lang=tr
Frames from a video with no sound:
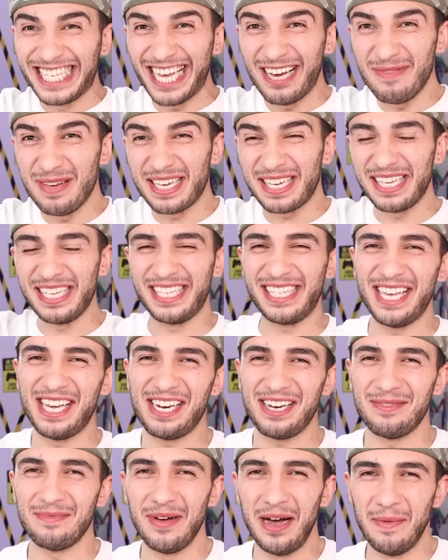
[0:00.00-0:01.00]
Tabii ki
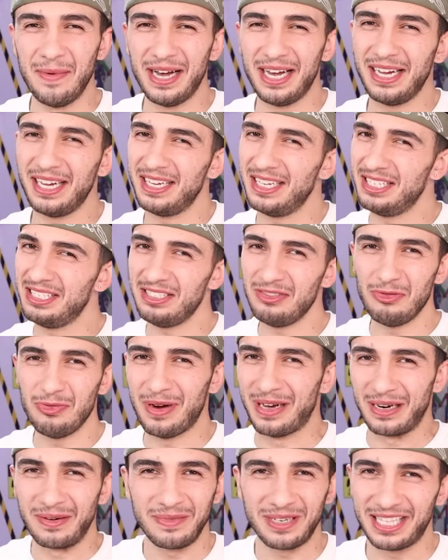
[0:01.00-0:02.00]
isterim ama
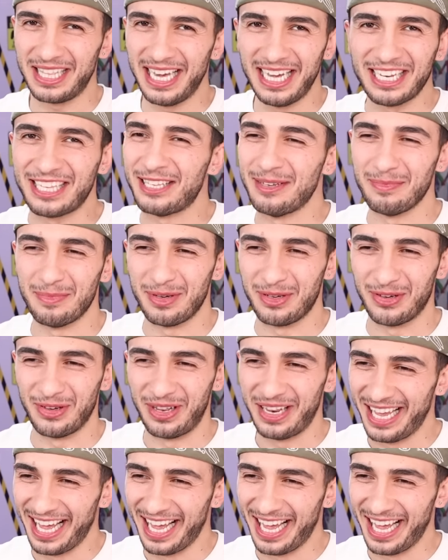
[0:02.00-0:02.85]
umarım gidersin bir gün